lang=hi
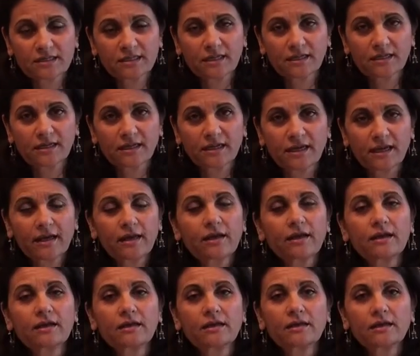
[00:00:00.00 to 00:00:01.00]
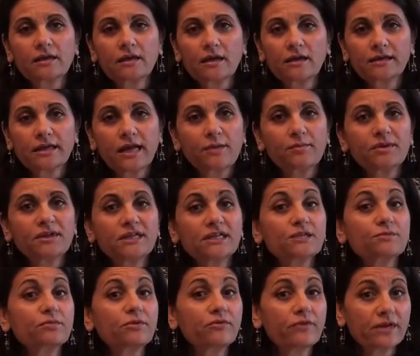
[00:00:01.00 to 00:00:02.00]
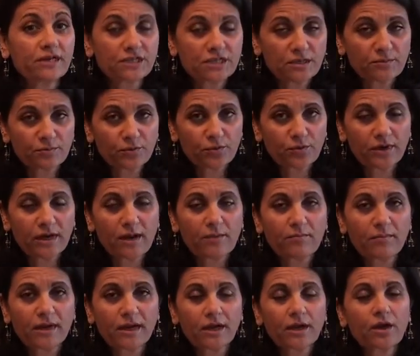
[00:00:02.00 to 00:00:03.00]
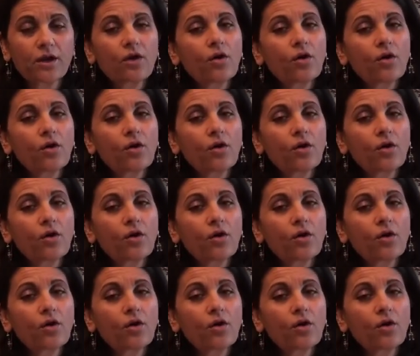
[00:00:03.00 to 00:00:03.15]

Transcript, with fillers: सकते हैं डायबिटीज़ प्रिवेंशन प्रोग्राम में